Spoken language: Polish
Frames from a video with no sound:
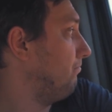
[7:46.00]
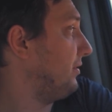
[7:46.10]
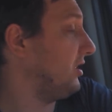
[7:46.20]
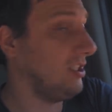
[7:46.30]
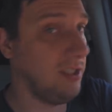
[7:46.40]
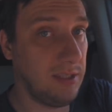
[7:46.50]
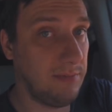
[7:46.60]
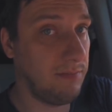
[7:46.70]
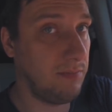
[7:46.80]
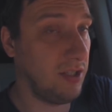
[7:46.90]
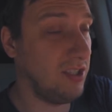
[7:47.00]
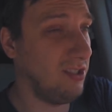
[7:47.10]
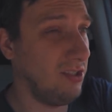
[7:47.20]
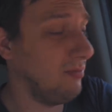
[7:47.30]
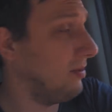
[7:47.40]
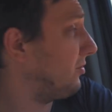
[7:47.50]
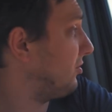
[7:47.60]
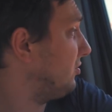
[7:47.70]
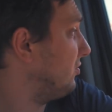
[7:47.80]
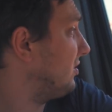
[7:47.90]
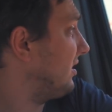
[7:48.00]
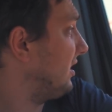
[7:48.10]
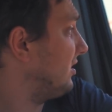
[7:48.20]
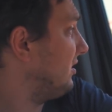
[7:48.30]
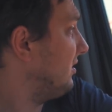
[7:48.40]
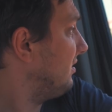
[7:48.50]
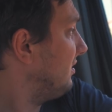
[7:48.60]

prysznic. Prysznic się o mnie prosi już strasznie.